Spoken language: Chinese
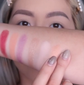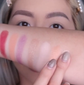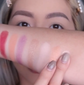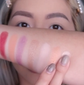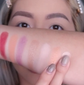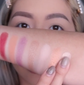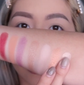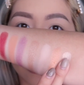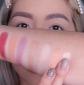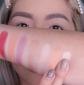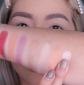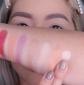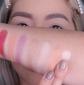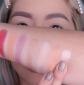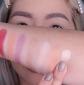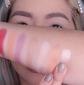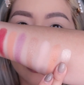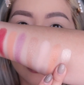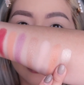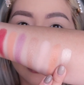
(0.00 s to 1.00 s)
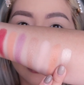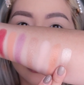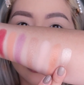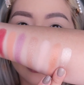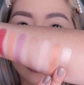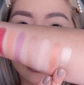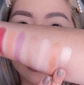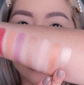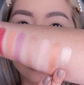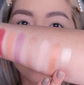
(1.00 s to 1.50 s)
pearl 的话，就
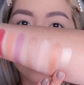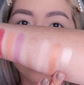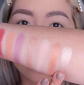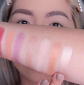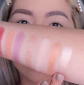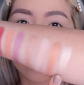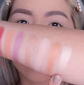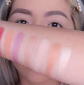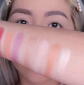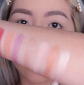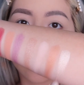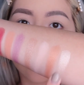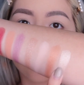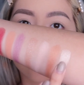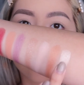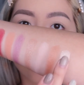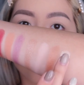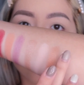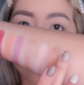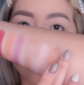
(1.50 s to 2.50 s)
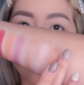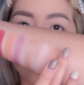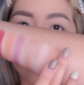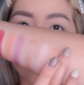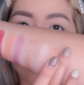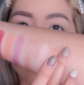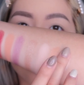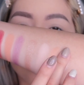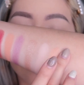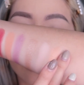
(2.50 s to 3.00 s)
是我们珍
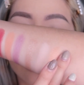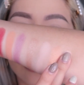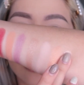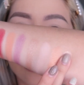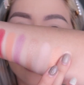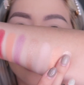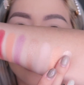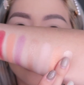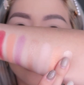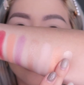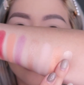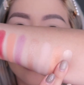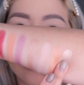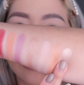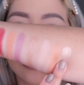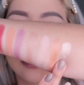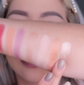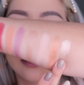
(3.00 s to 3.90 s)
珠。那它的话